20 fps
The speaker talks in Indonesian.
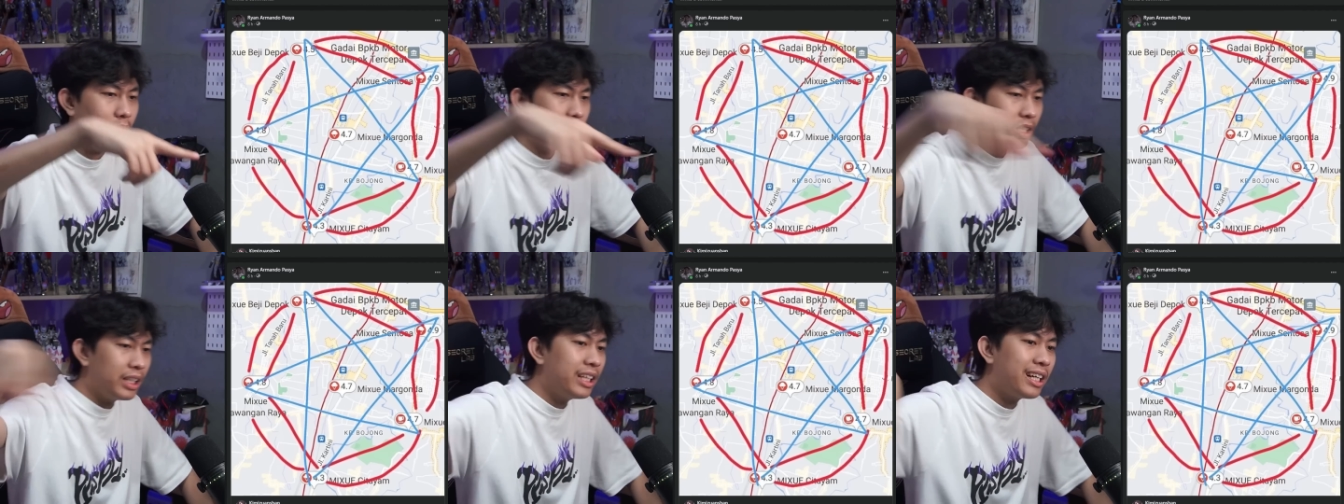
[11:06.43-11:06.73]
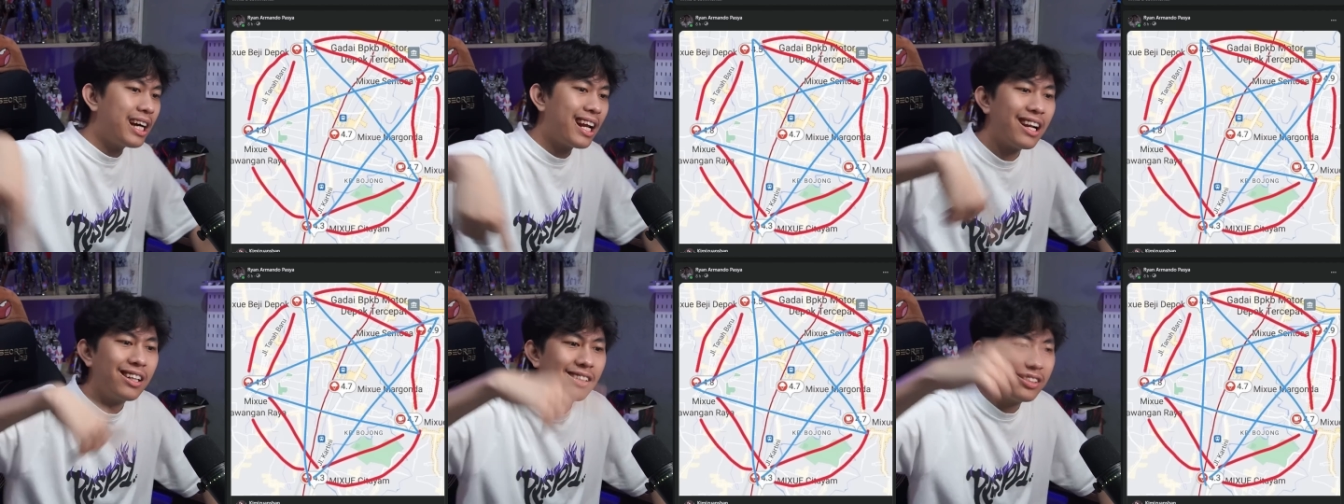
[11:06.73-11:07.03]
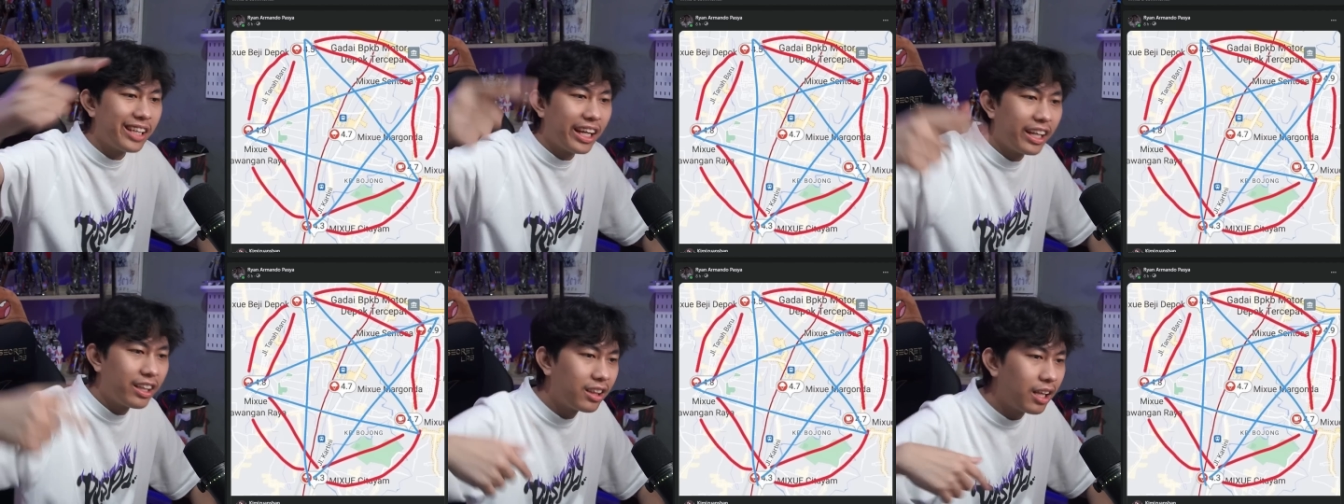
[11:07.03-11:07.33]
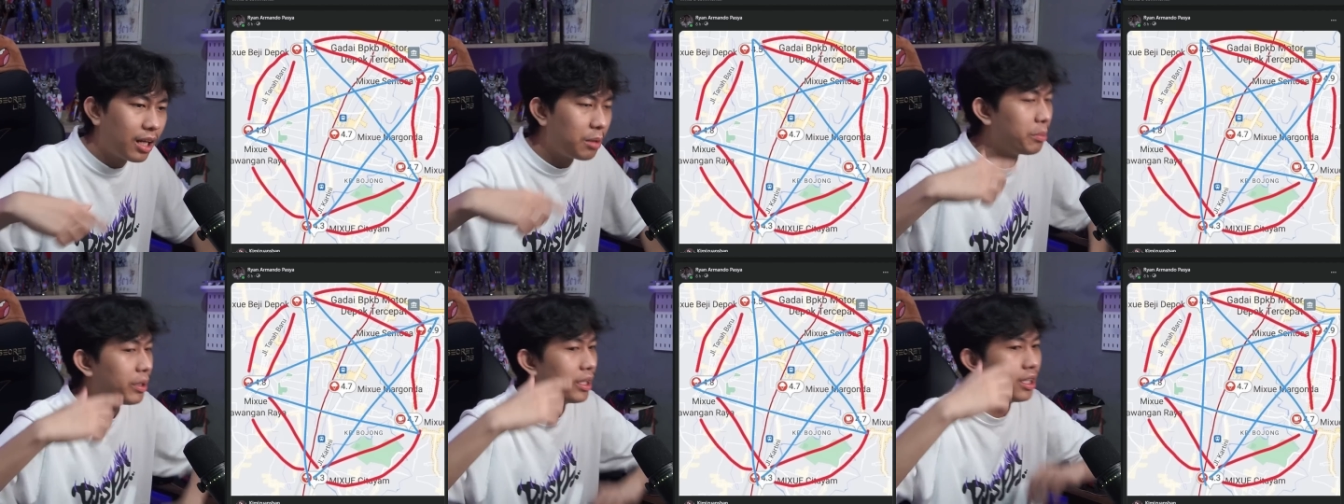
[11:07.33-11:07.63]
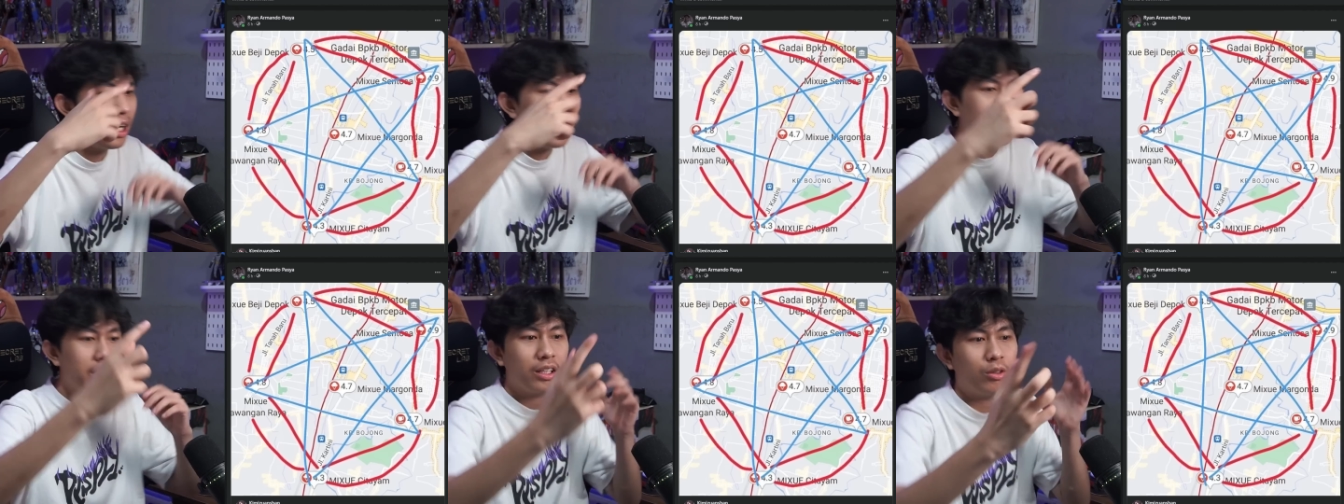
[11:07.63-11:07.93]
lingkaran setan
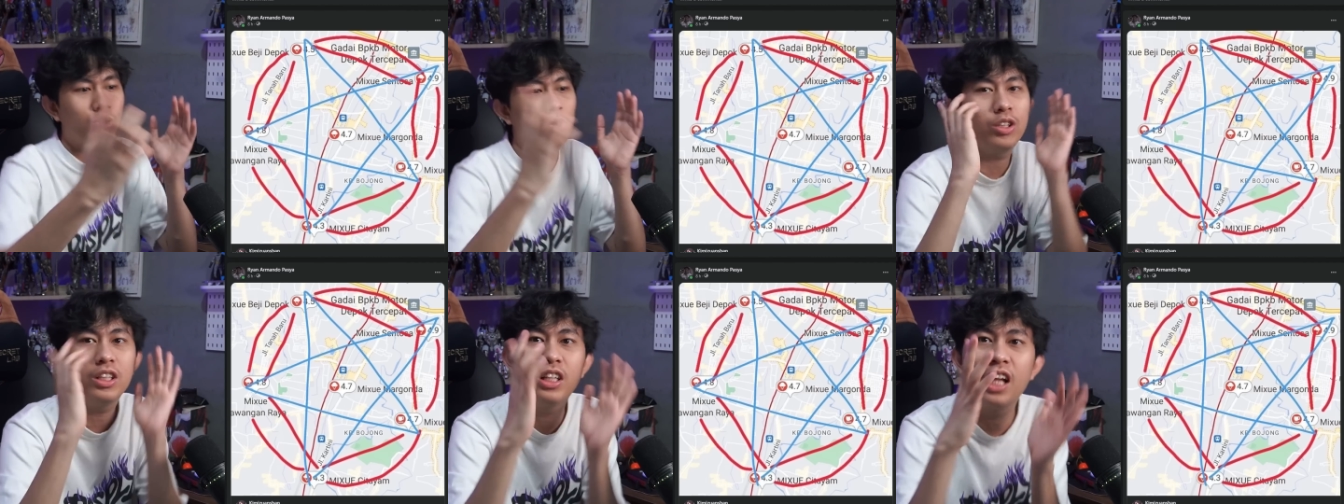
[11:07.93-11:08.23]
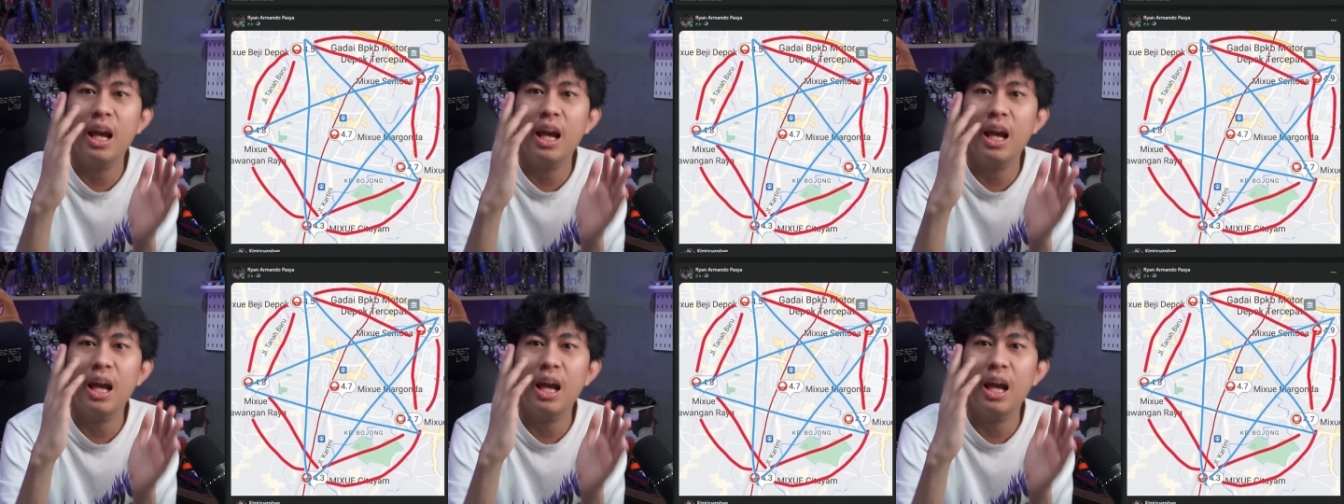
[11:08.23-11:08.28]
men dan itu di